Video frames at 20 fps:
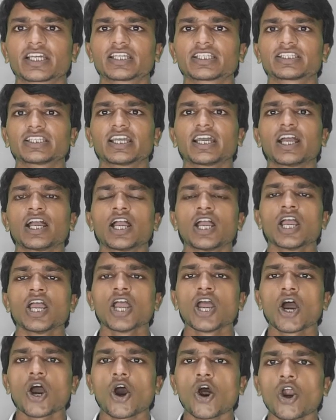करते हैं
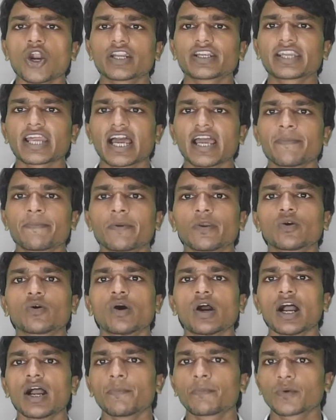और टाइपिंग को
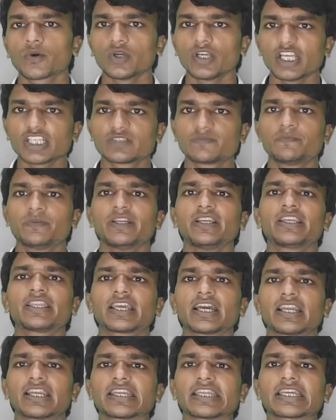आपको स्पीड
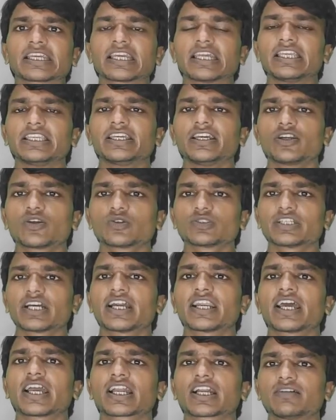करने के लिए
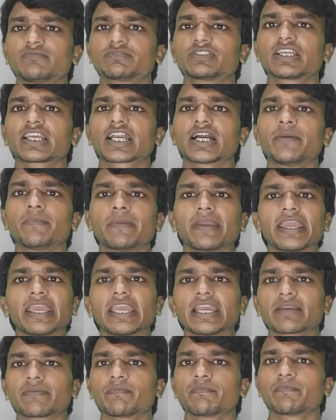रोज़ाना कम से कम
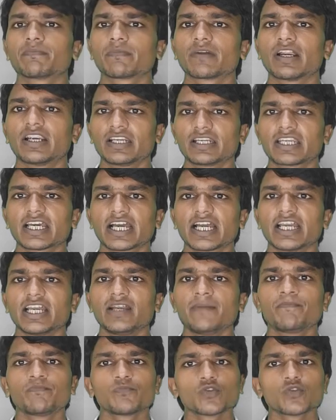एक घंटा
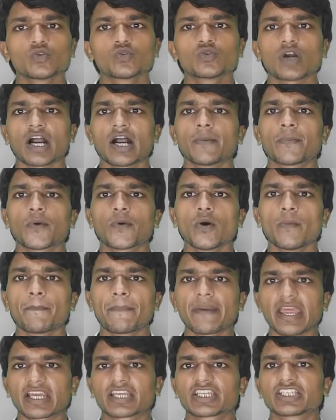है जो आपको
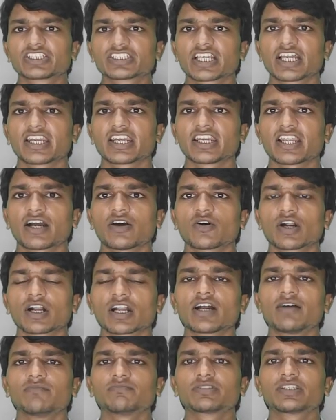प्रैक्टिस करना होगा
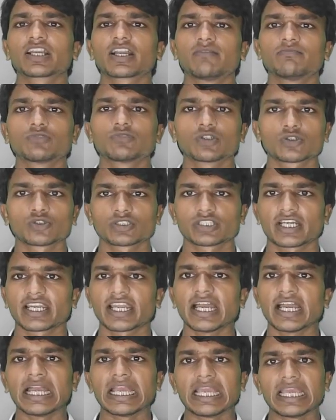कम से कम तो
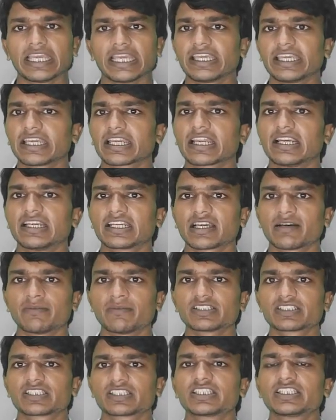रोज़ाना एक घंटा
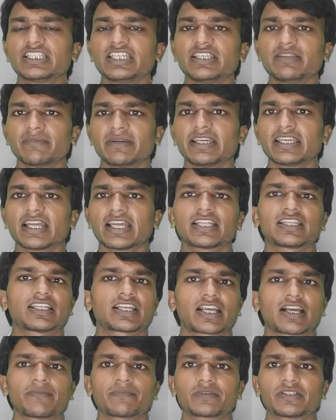बस तीन महीना
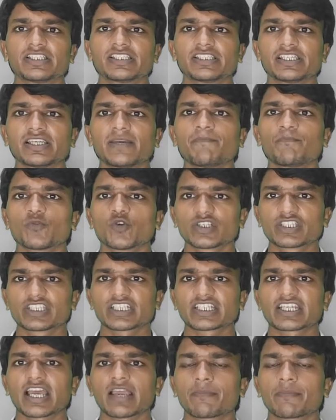तक आप कीजिए वैसे
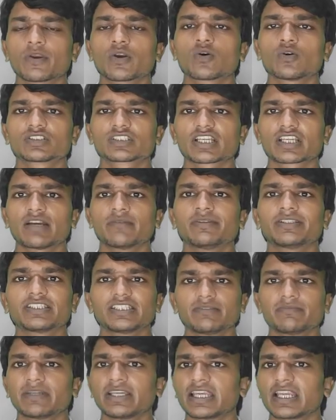टाइपिंग कोर्स का भी
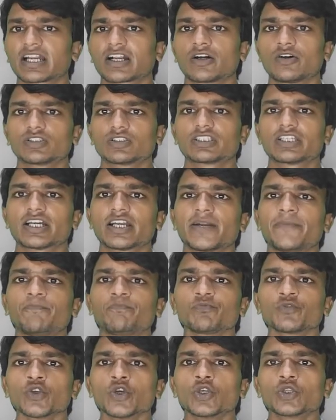तीन महीना का होता है
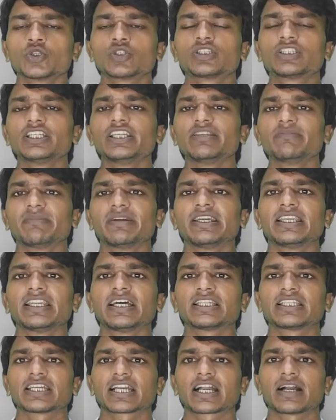तो तीन
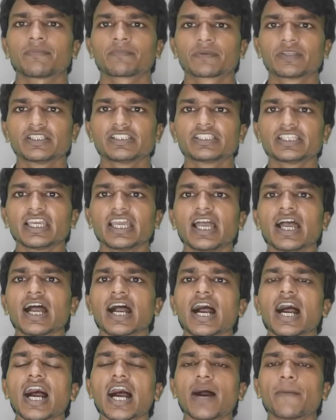महीना तक आप कीजिए
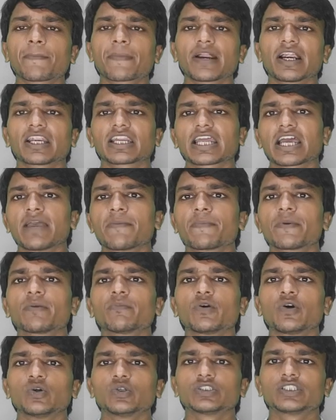आपका टाइपिंग
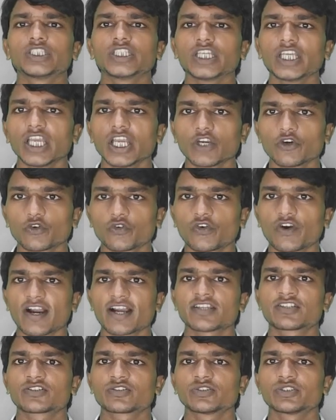बहुत ही
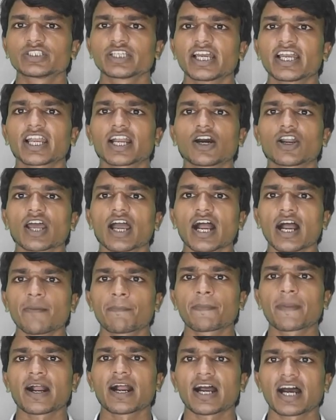फास्ट हो जाएगा और
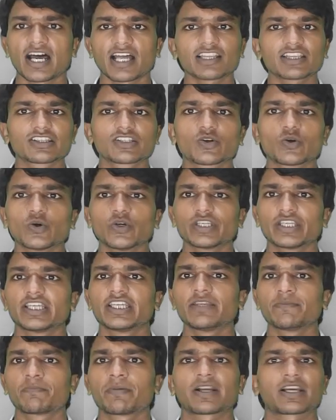आपका हाथ कोई
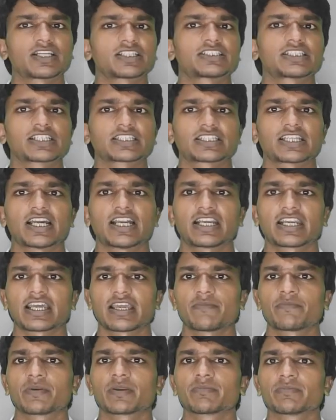नहीं पकड़ सकता है
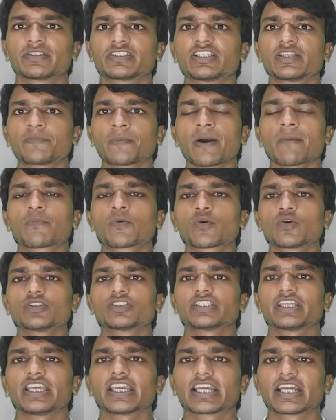टाइपिंग में सिर्फ आप
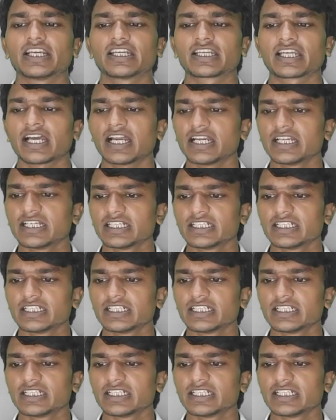रोज़ एक घंटा